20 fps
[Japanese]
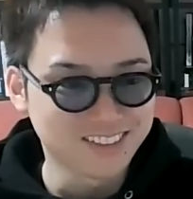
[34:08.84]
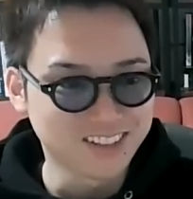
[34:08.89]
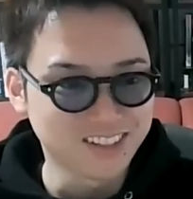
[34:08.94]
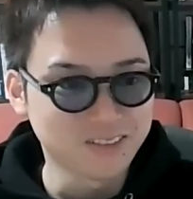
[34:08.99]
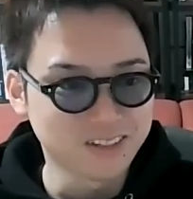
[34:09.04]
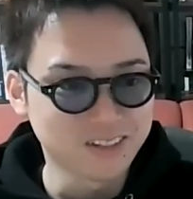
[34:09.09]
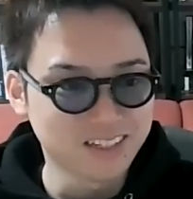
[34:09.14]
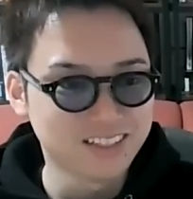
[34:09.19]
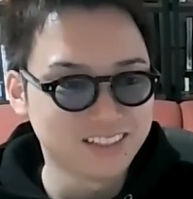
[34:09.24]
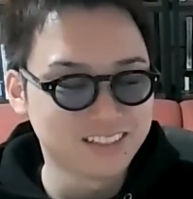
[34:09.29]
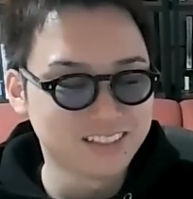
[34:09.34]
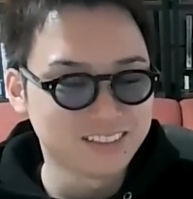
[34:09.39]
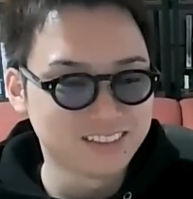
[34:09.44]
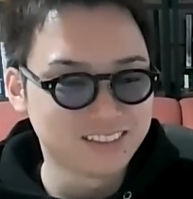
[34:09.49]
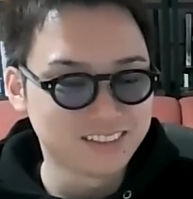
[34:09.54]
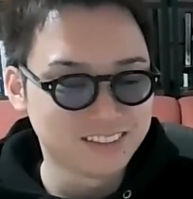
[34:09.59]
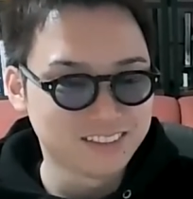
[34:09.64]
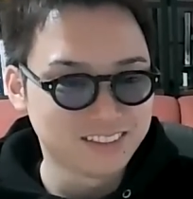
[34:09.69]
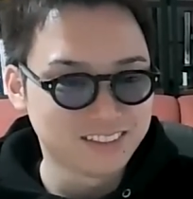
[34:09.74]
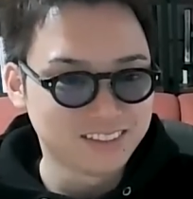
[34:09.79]
それは。
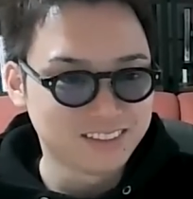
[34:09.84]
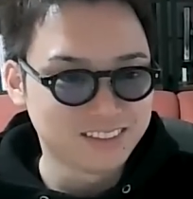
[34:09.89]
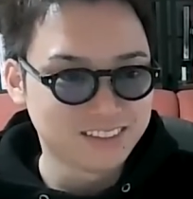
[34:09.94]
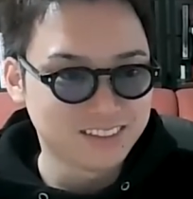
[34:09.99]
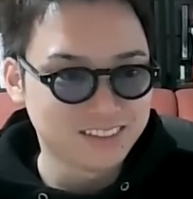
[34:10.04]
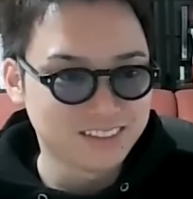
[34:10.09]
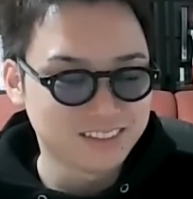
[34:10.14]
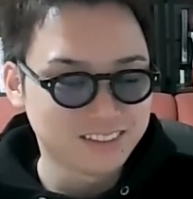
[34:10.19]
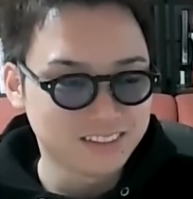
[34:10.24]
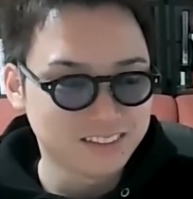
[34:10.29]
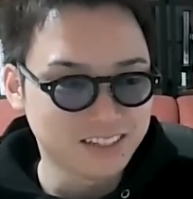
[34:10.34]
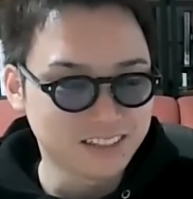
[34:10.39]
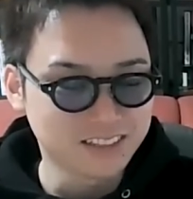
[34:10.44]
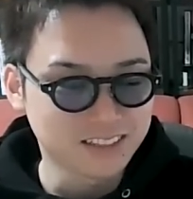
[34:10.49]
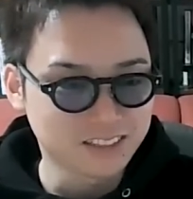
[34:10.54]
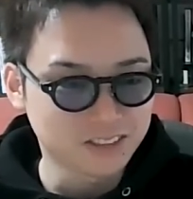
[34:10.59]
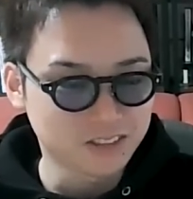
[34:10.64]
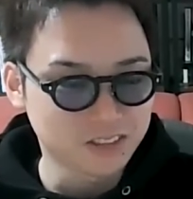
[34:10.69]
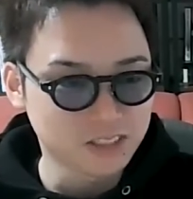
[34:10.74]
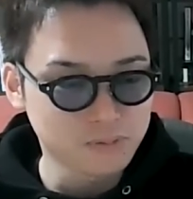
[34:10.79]
てか、
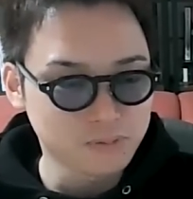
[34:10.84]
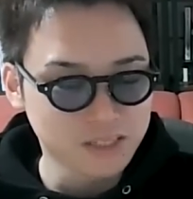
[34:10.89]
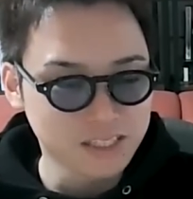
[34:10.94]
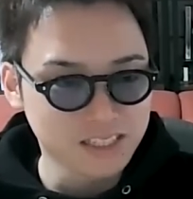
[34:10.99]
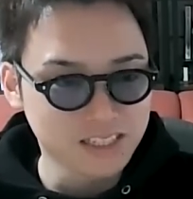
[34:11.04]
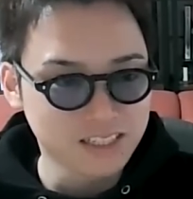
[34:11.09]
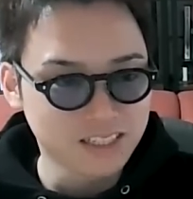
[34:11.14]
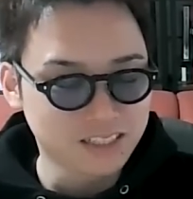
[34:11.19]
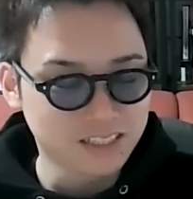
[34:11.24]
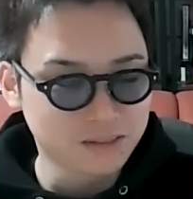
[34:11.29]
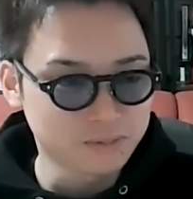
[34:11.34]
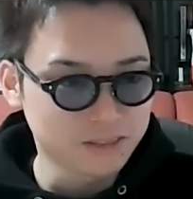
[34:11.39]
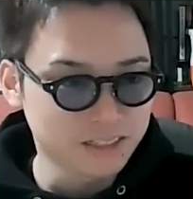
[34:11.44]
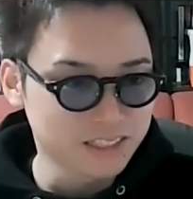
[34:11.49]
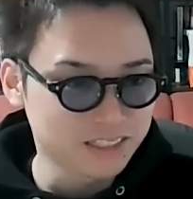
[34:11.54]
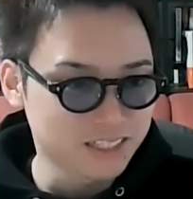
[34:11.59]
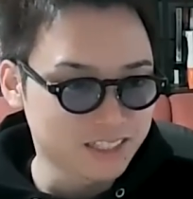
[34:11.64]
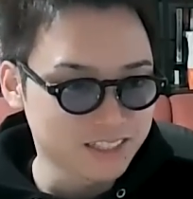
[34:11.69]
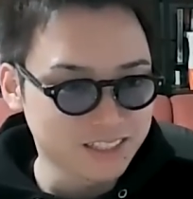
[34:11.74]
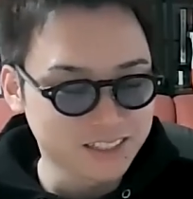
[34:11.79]
チャット GPT で全
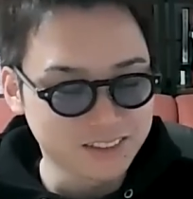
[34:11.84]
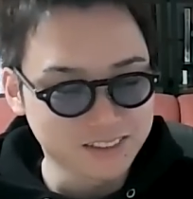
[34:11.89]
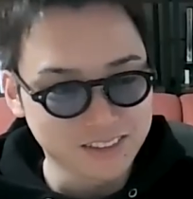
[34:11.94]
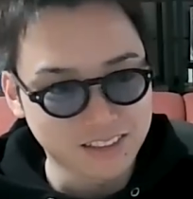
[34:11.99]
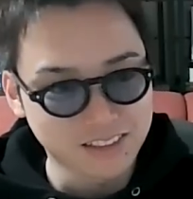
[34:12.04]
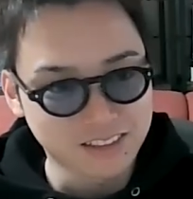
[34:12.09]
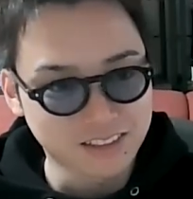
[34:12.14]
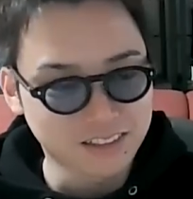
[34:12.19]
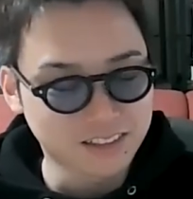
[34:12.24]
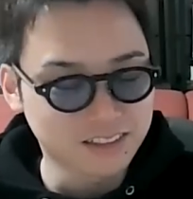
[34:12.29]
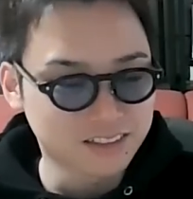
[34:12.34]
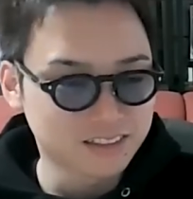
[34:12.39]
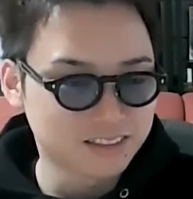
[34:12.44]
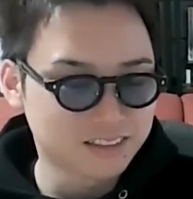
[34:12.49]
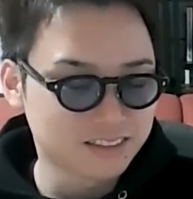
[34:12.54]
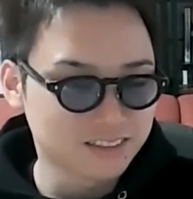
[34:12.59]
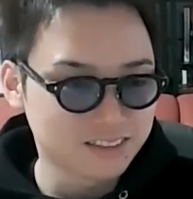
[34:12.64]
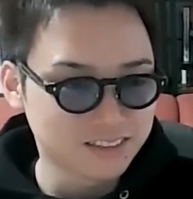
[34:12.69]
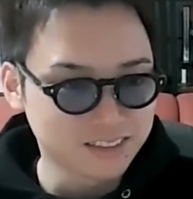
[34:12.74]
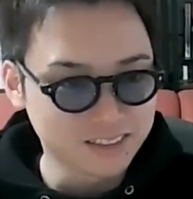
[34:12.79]
部記事書いてるんだったら、
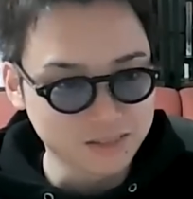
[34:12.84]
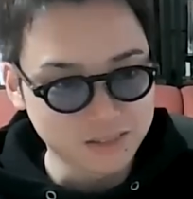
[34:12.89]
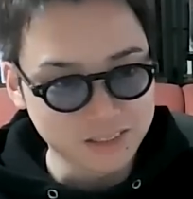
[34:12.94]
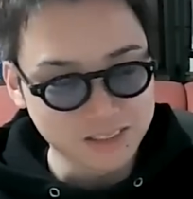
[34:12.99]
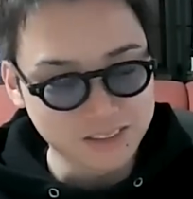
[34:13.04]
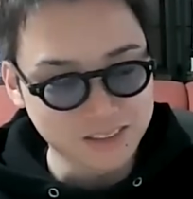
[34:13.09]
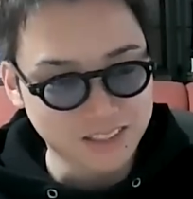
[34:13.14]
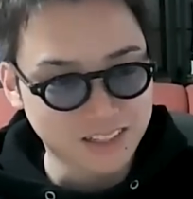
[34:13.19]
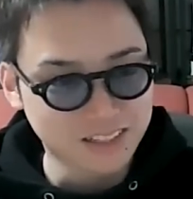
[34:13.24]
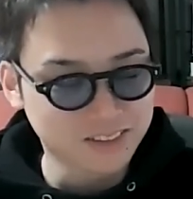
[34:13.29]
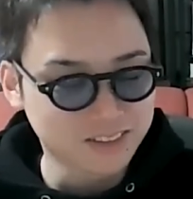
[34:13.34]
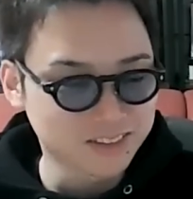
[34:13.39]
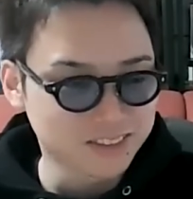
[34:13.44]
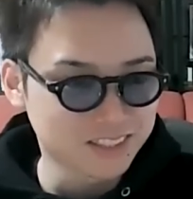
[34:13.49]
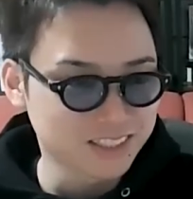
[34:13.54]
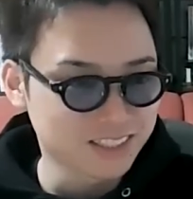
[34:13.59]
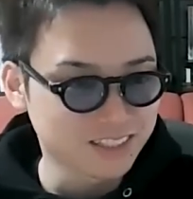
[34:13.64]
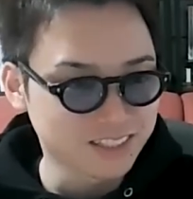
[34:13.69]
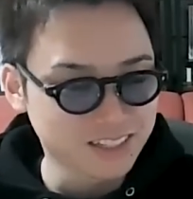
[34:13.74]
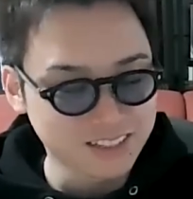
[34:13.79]
自分の稼
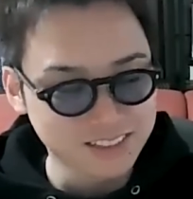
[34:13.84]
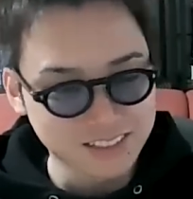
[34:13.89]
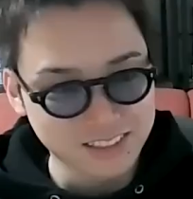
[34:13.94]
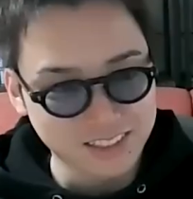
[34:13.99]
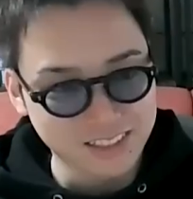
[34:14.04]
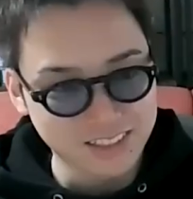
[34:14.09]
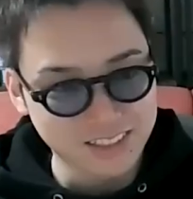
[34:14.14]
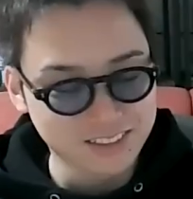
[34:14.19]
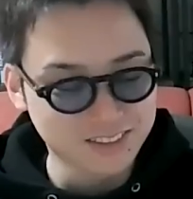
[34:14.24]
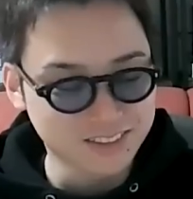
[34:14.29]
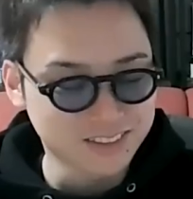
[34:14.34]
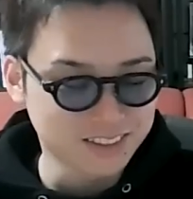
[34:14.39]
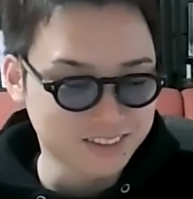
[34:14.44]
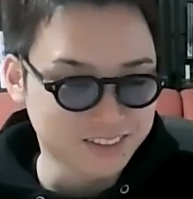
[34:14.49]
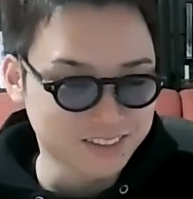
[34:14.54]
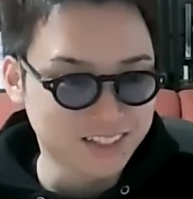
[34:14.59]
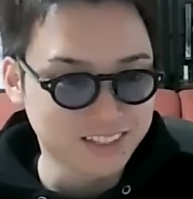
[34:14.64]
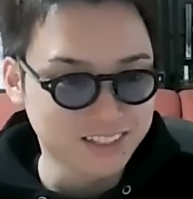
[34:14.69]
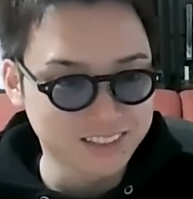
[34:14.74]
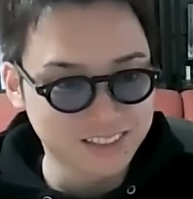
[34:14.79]
働時間何時間よっ
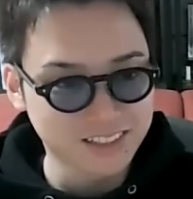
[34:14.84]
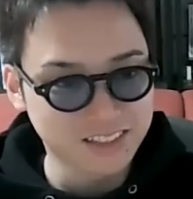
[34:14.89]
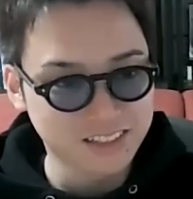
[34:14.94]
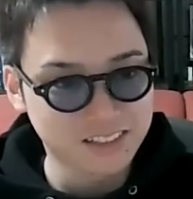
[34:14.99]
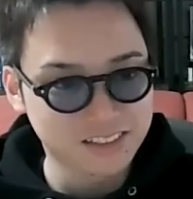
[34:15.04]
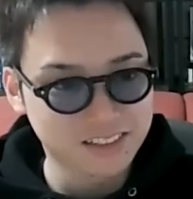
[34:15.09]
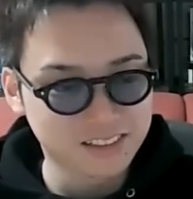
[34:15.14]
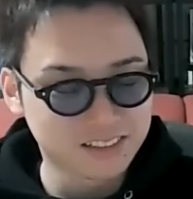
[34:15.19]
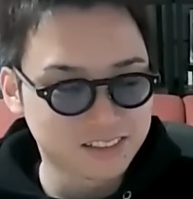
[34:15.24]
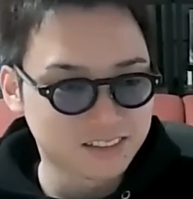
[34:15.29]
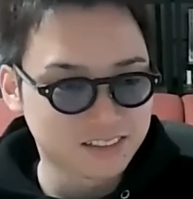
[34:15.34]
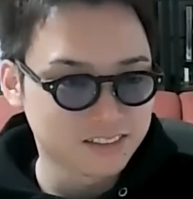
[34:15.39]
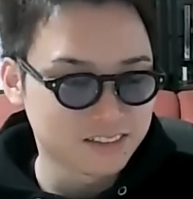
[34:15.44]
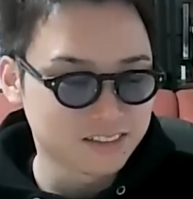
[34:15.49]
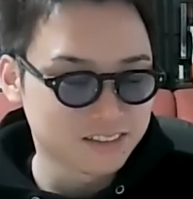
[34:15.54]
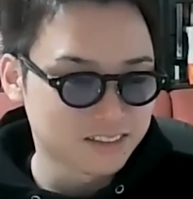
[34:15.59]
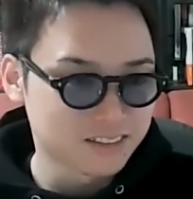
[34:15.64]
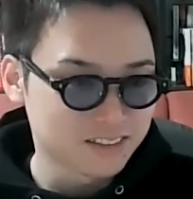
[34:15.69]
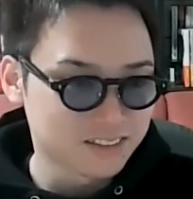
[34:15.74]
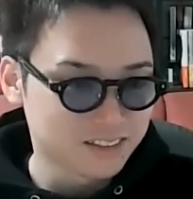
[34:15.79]
ていう話で。
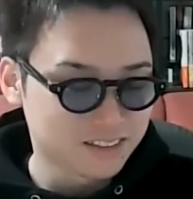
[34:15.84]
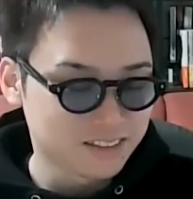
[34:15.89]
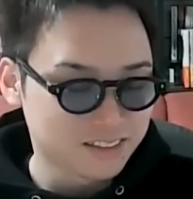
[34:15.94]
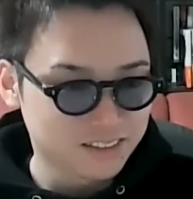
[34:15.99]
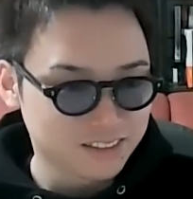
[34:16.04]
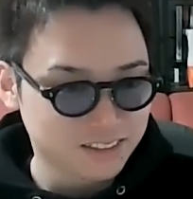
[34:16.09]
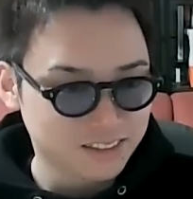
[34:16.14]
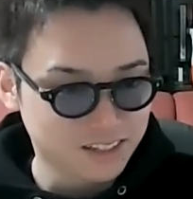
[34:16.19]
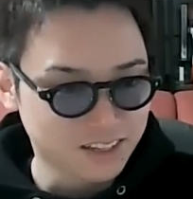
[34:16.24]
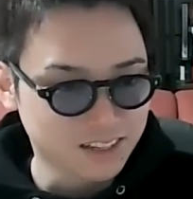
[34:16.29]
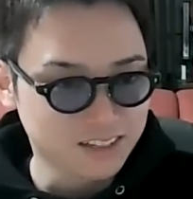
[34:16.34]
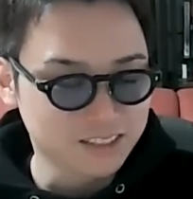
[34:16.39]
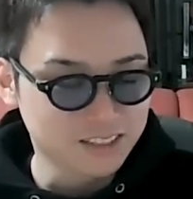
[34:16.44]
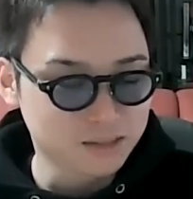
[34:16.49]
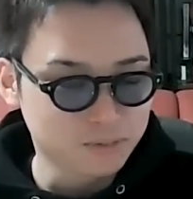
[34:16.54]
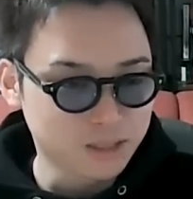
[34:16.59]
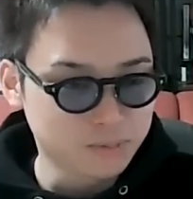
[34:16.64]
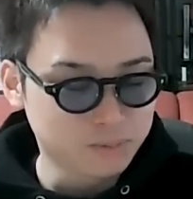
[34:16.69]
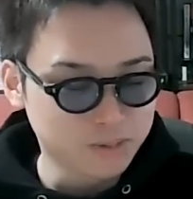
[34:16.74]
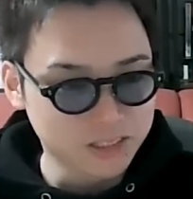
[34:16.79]
で、
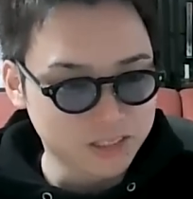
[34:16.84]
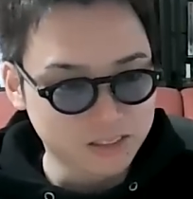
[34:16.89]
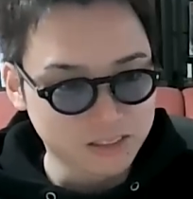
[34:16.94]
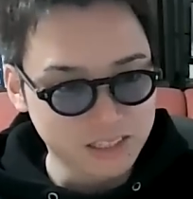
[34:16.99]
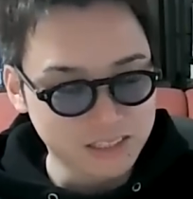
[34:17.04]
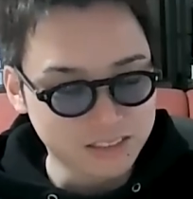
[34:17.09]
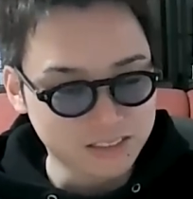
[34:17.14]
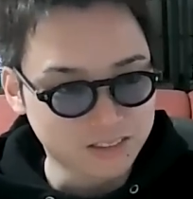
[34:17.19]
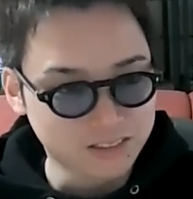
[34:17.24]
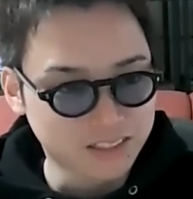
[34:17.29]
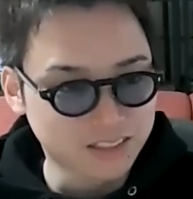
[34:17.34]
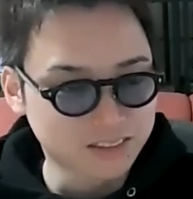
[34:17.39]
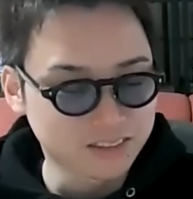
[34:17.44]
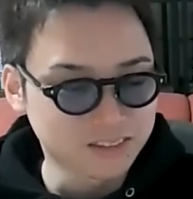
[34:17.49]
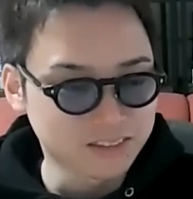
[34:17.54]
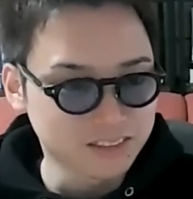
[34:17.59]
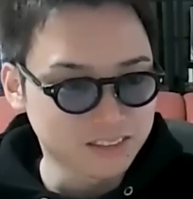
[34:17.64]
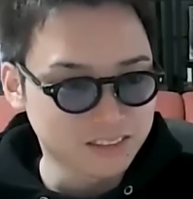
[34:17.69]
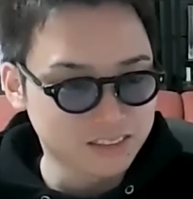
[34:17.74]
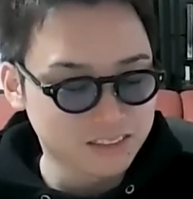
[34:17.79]
1万文字の記事を書
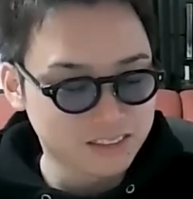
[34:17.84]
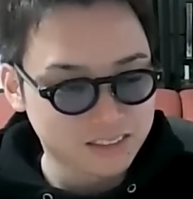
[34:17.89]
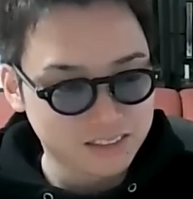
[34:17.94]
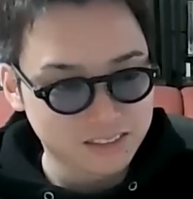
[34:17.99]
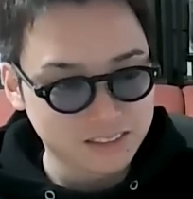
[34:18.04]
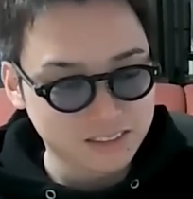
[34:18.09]
くのに、